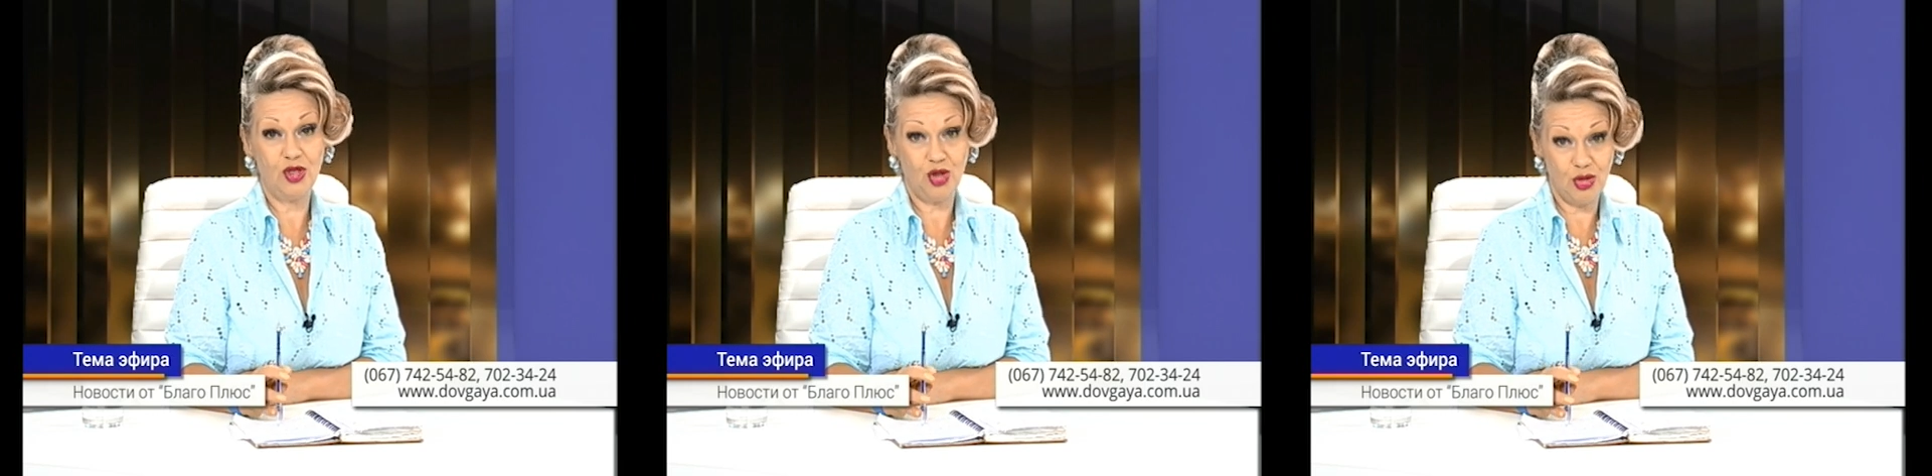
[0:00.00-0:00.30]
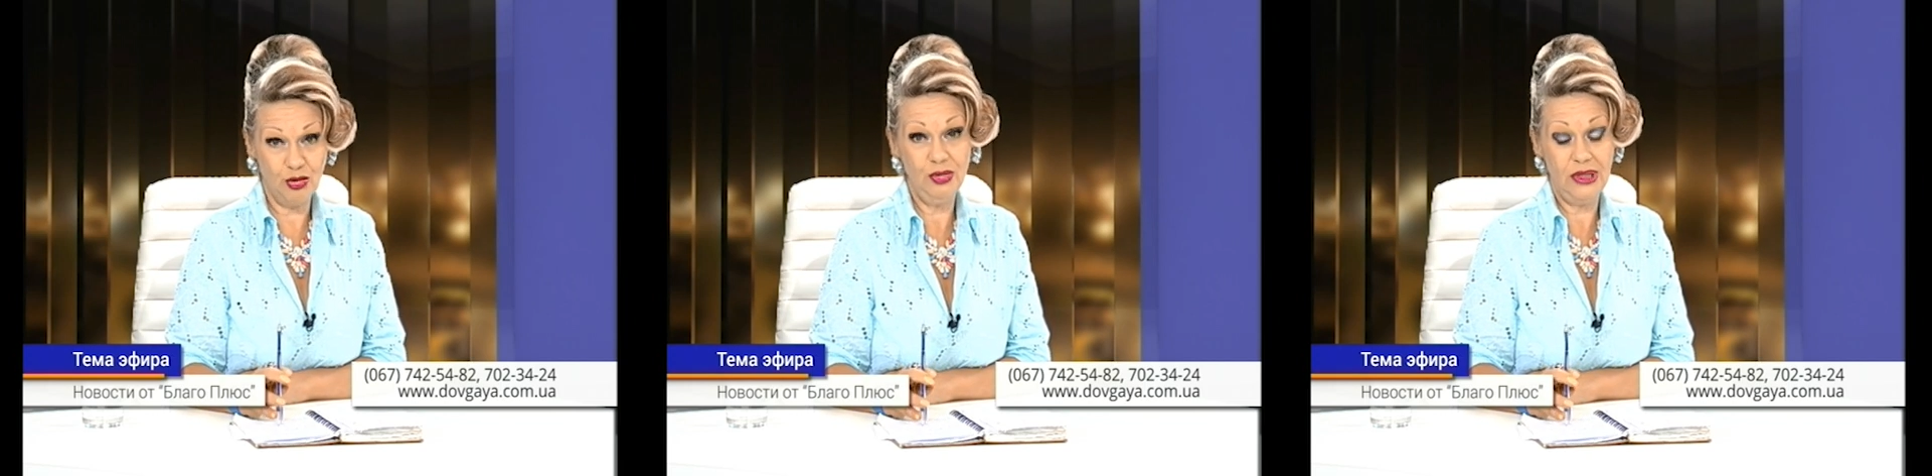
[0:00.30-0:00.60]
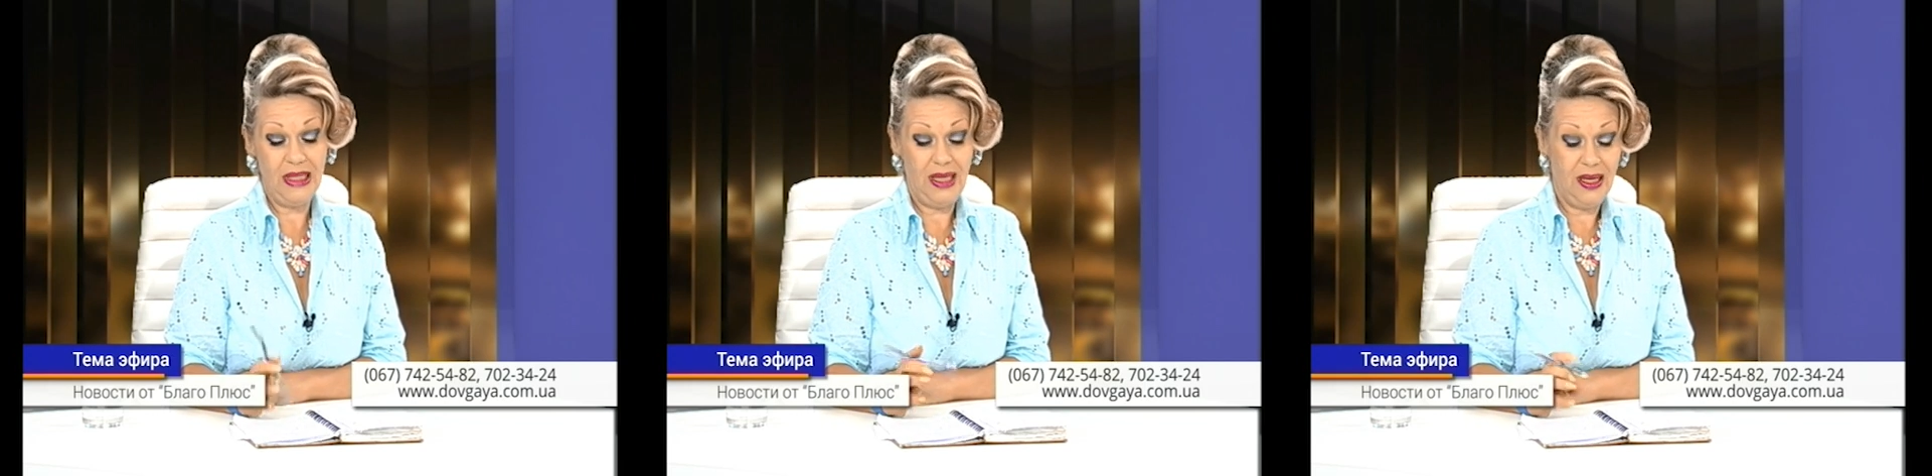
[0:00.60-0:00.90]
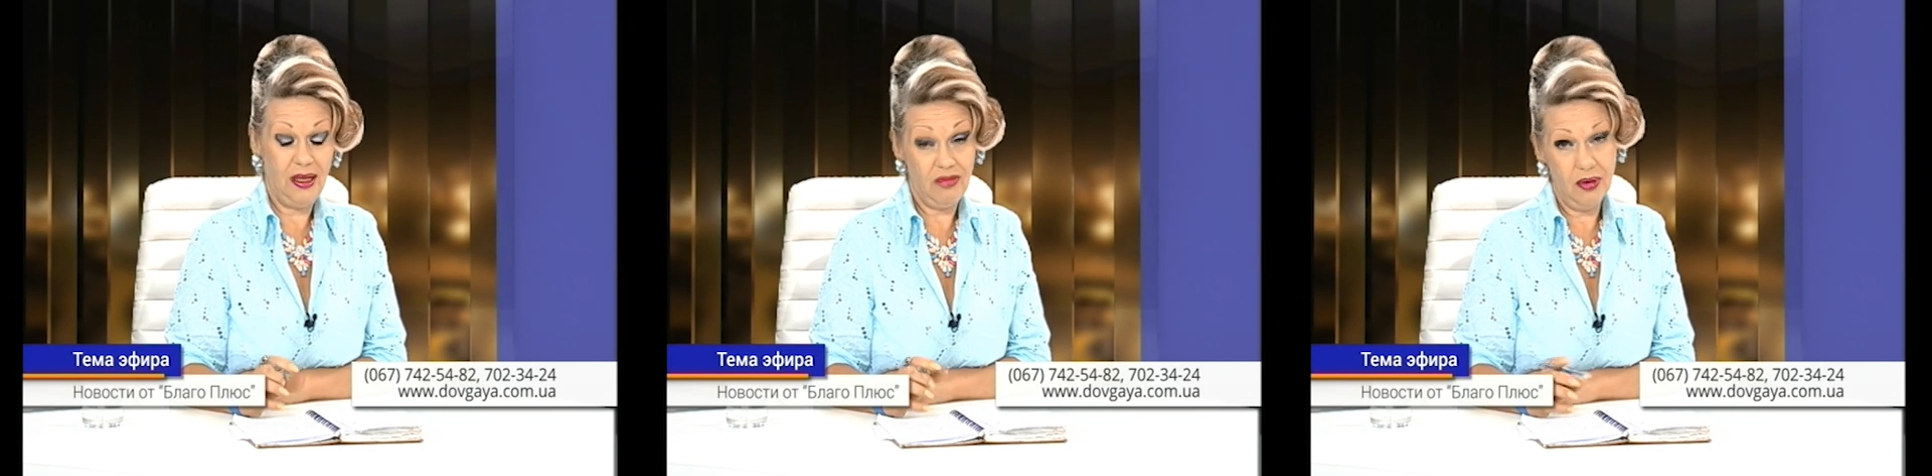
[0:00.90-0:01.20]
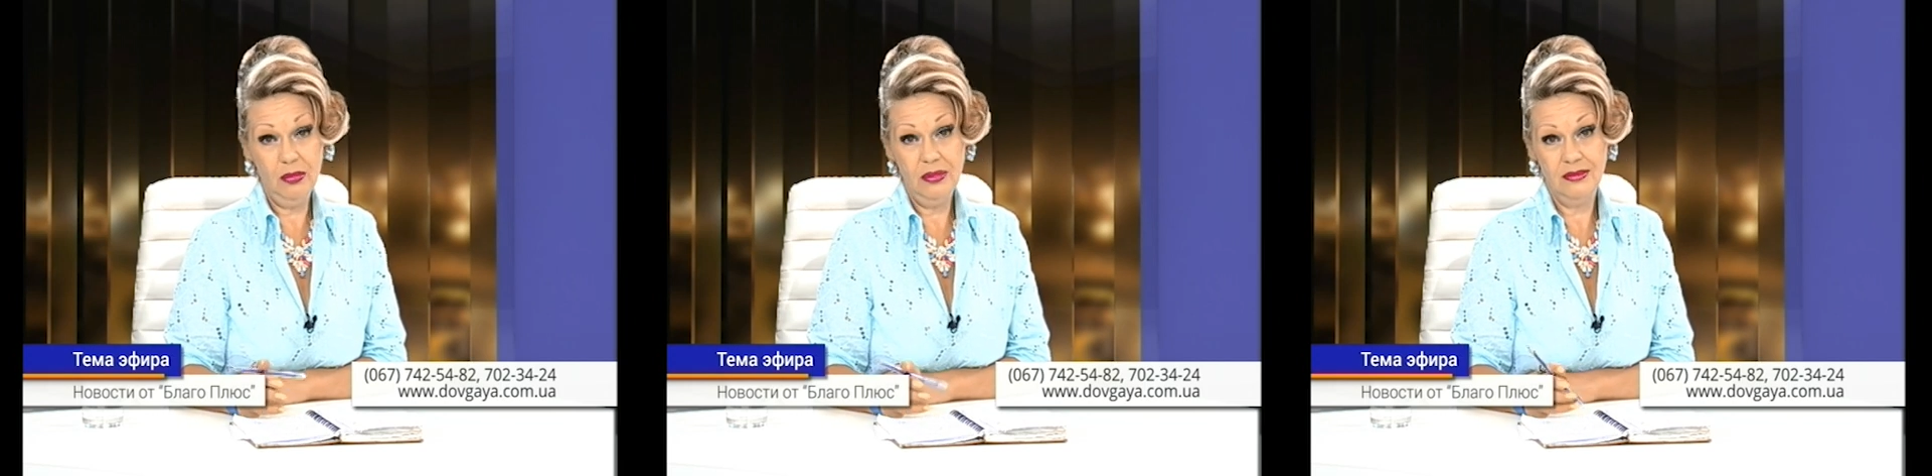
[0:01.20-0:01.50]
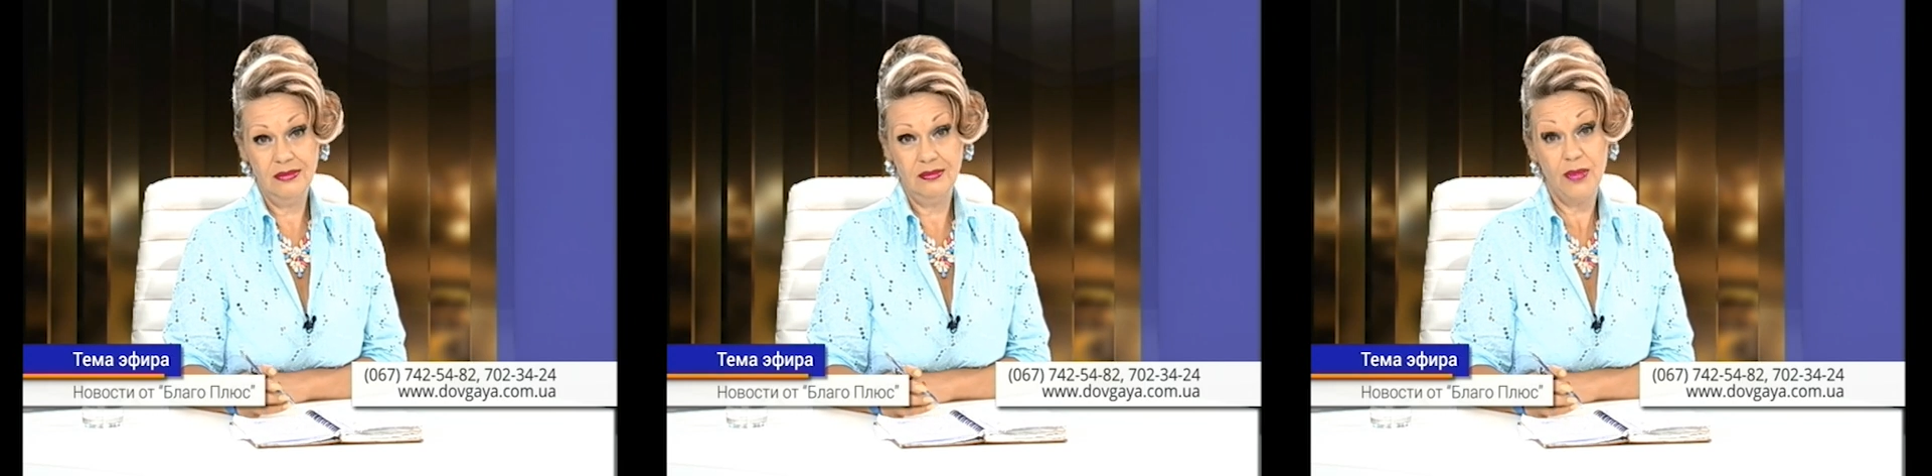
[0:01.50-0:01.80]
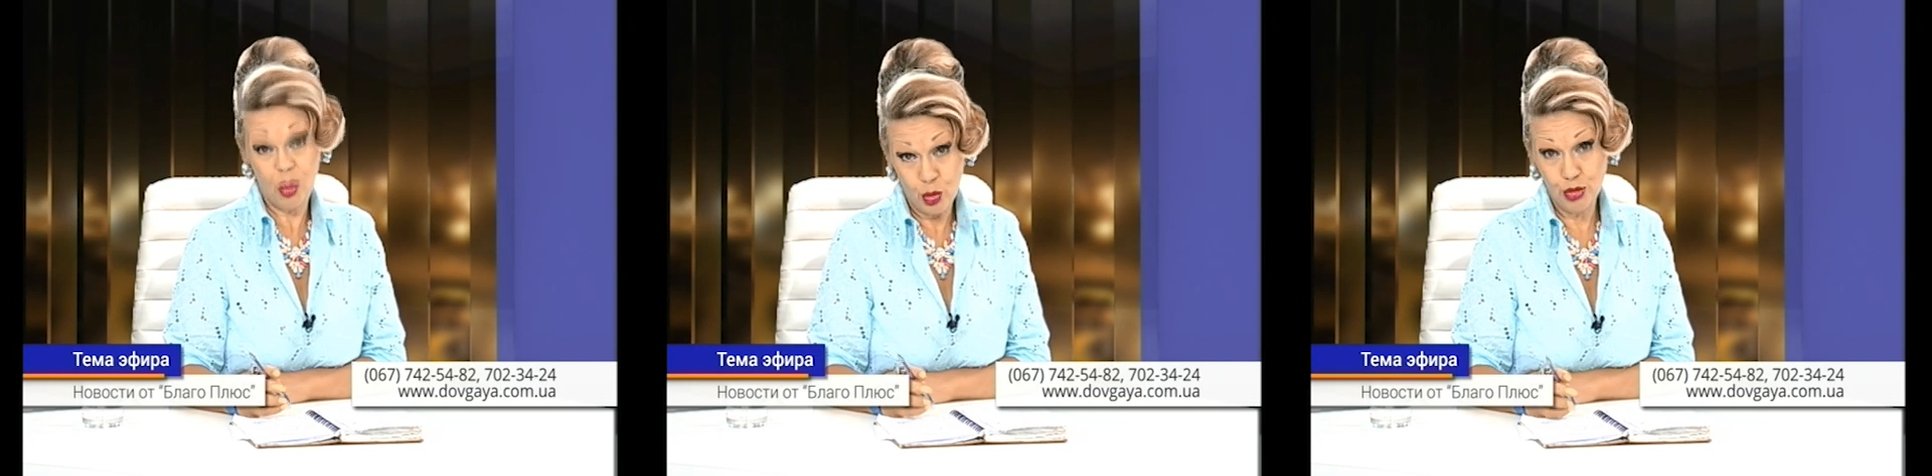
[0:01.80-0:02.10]
ждут и вам
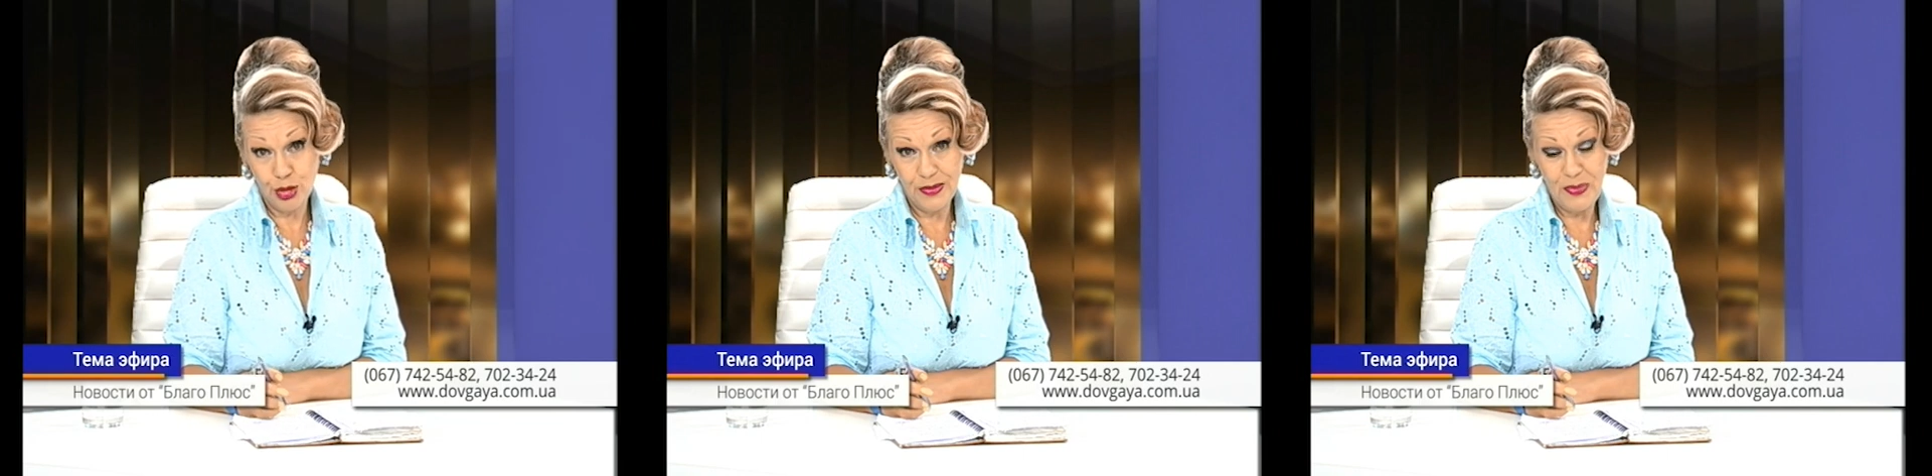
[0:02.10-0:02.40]
помогут.